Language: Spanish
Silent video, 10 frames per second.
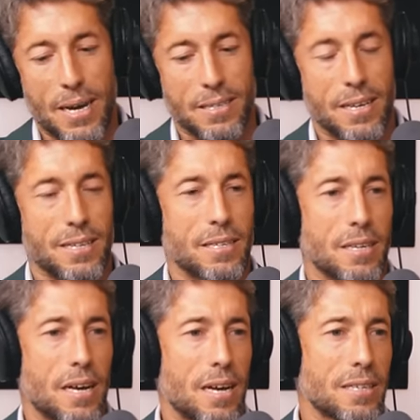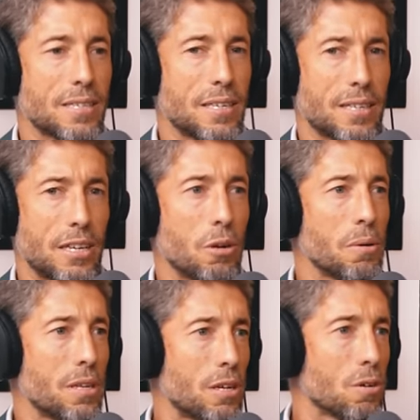pasas a hacerte
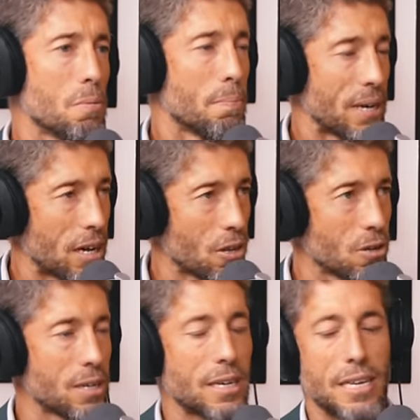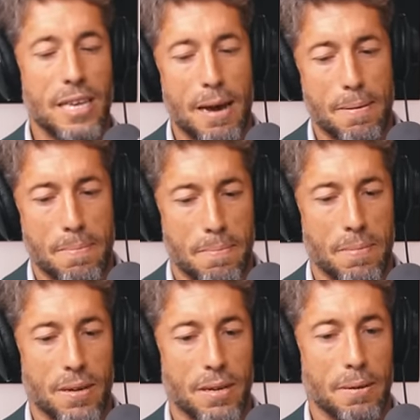novillero con picadores, que ya
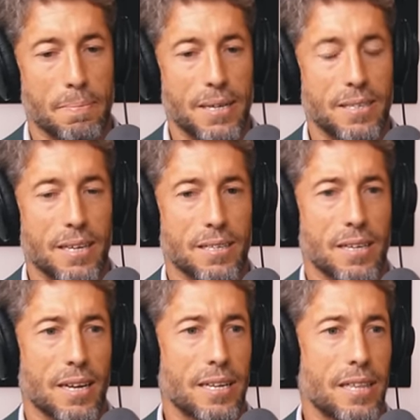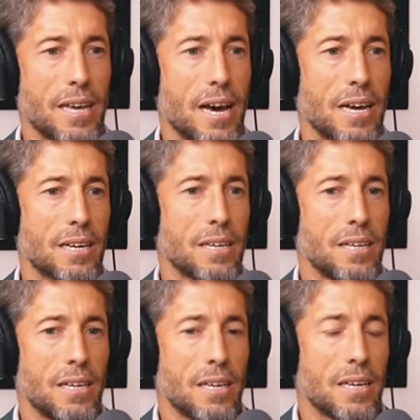pasas a lidiar
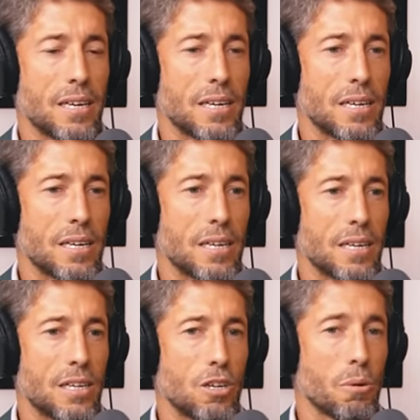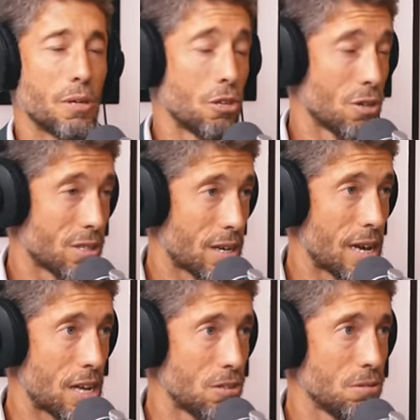novillos de
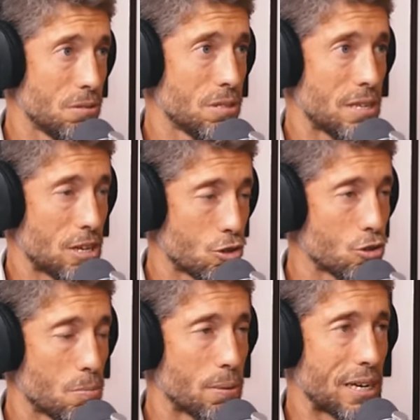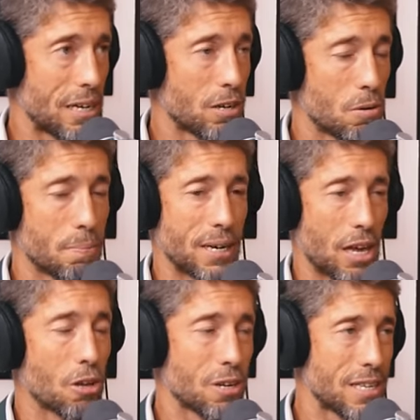tres años, ya esos son con
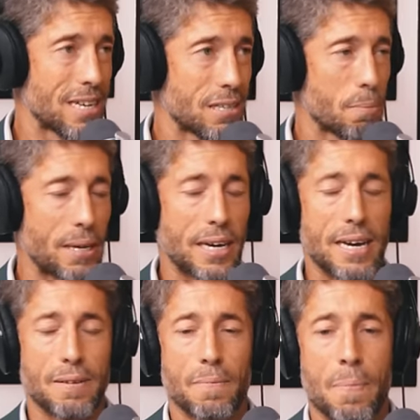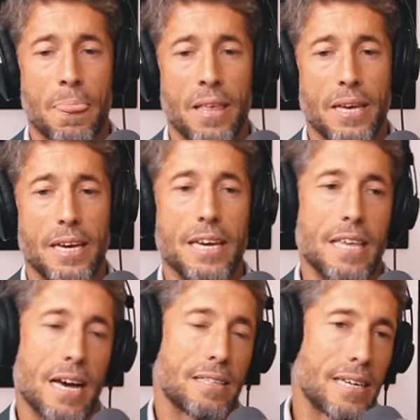picadores, ya se pican
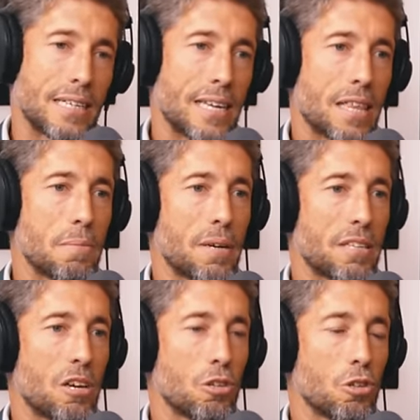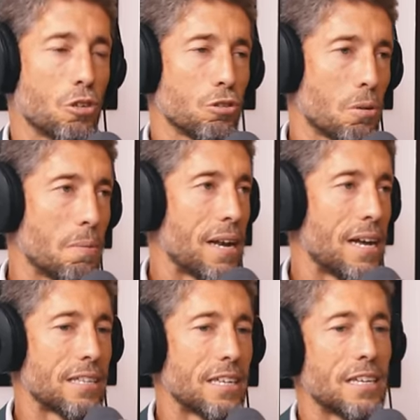y ya hasta que te hacen matar de toro, toma
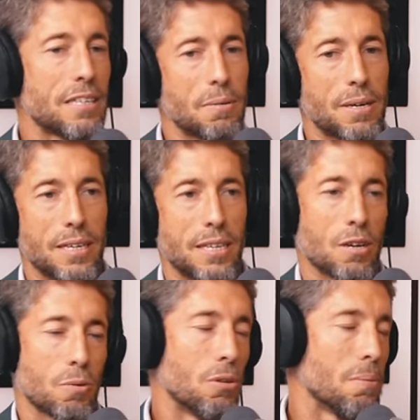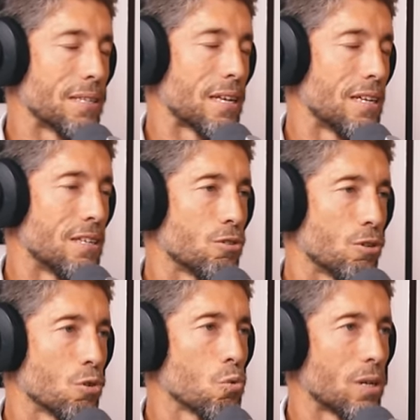las alternativas, que ya es cuando matas el
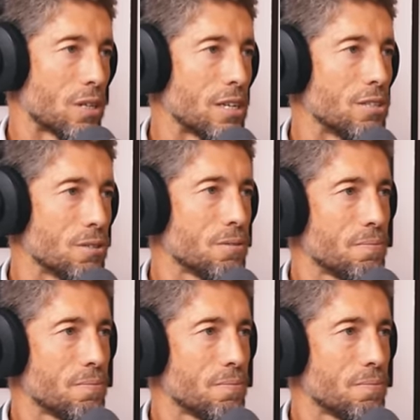toro cuatreño,